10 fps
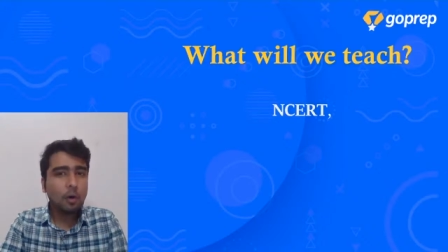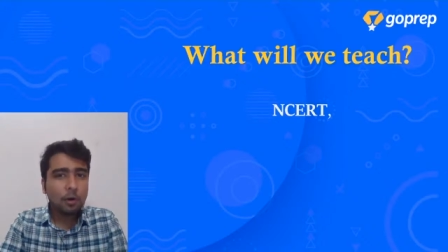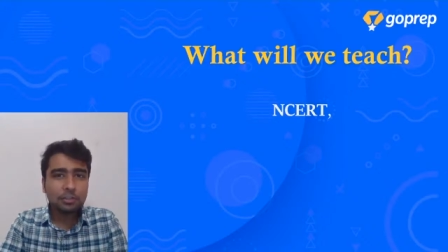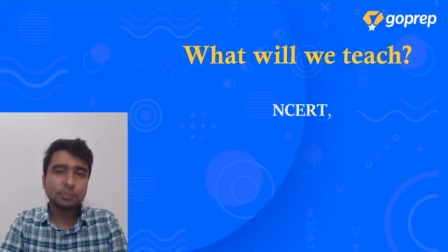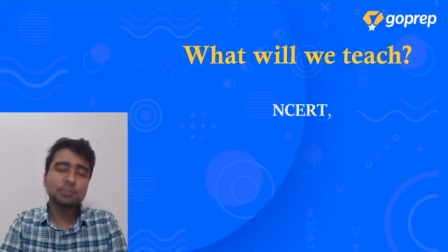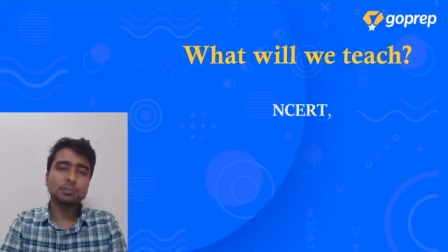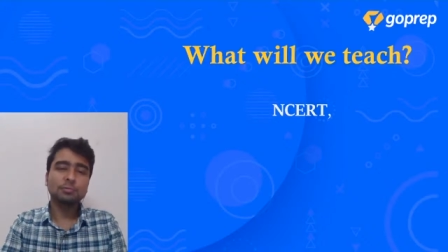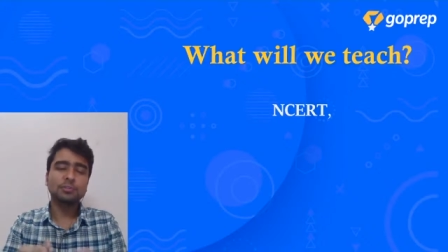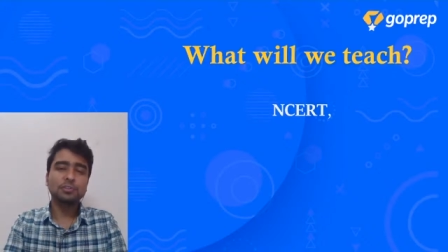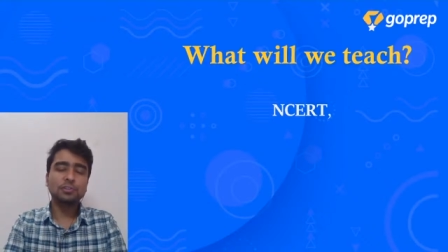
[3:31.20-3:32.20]
ऑन
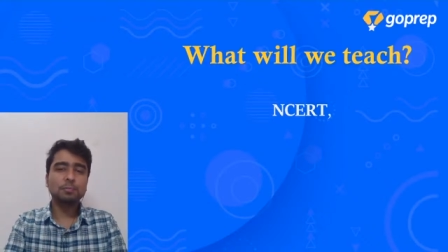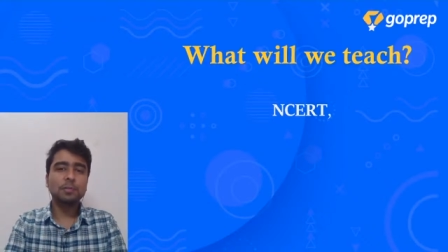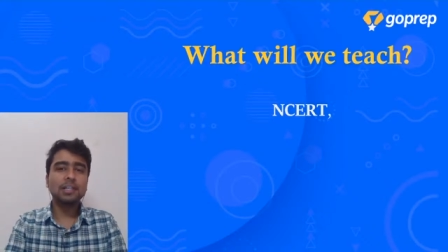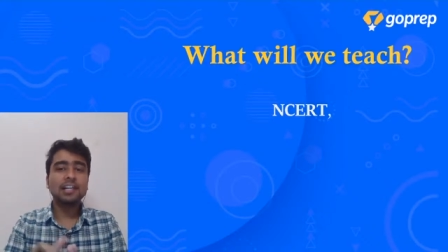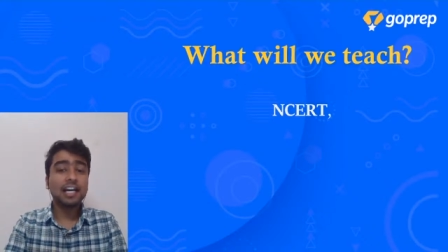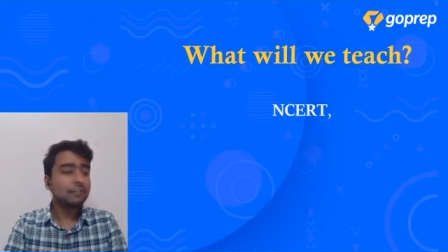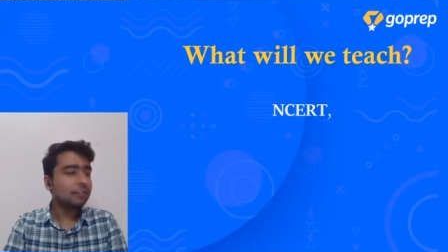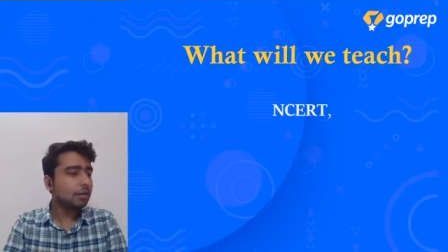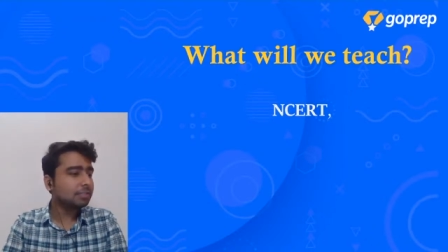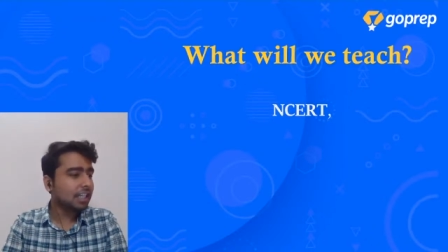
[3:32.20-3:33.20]
यूट्यूब यूट्यूब पे
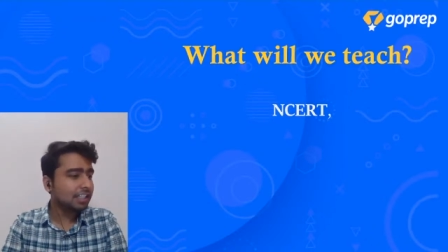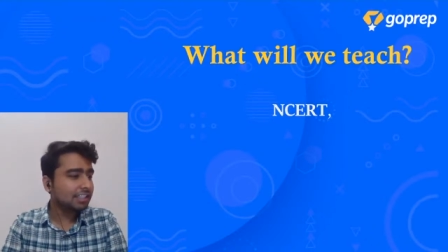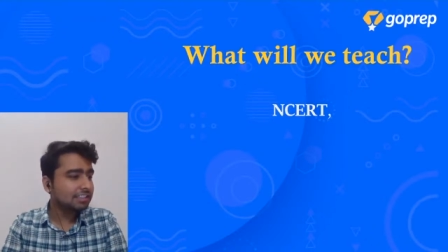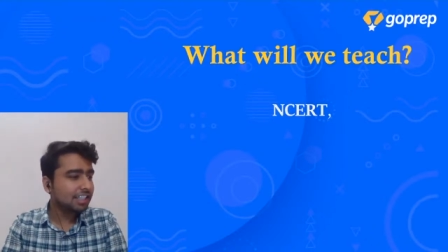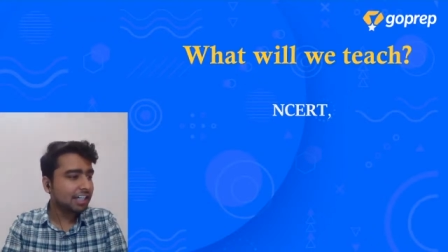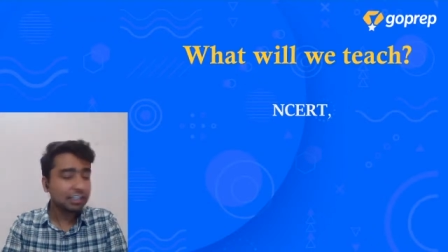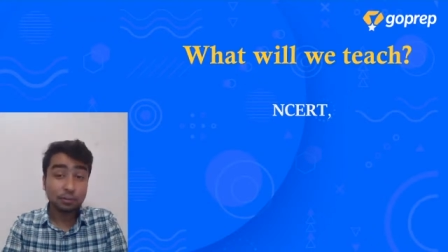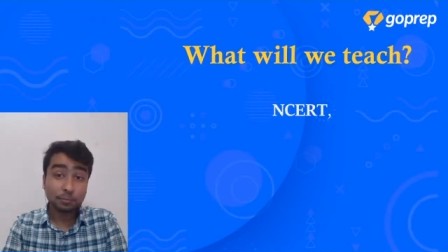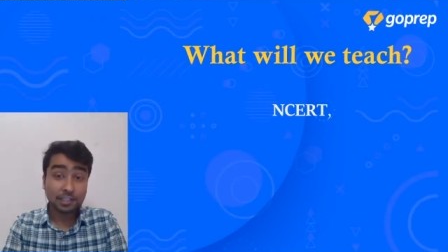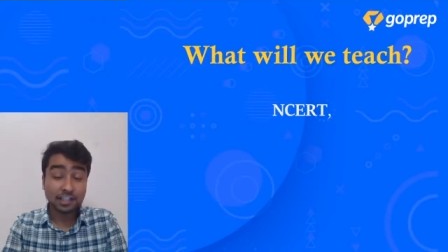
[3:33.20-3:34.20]
लाइव हम सारे एनसीआरटी e
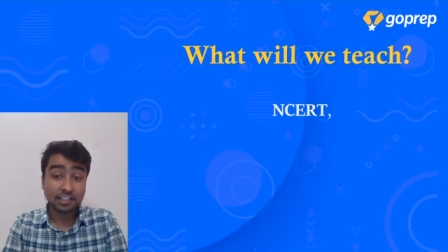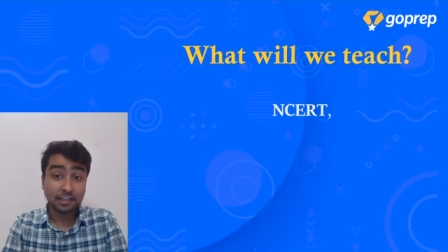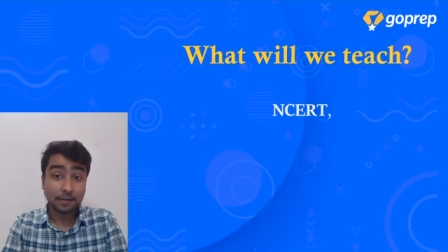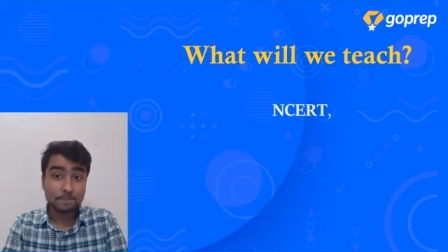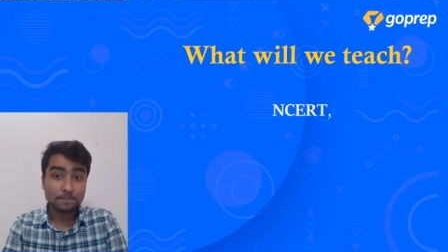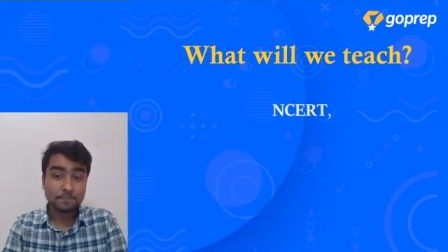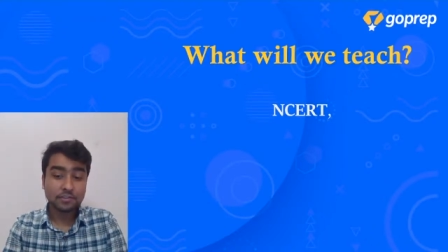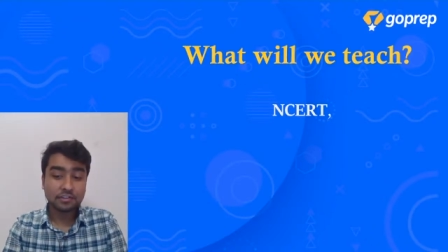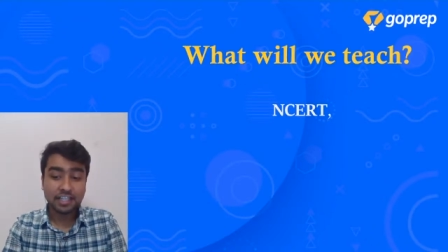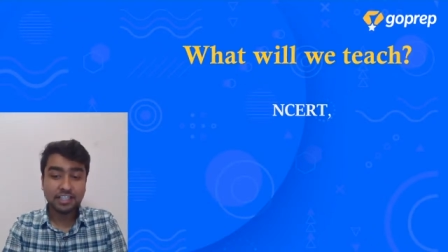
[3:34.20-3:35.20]
को पढ़ाएंगे
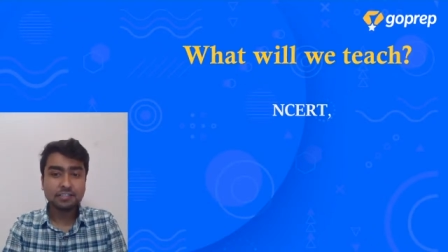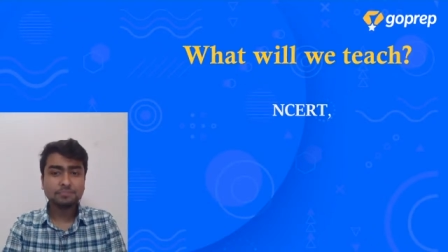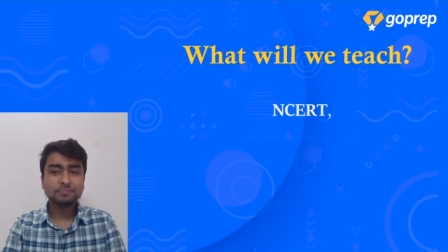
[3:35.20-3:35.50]
राइट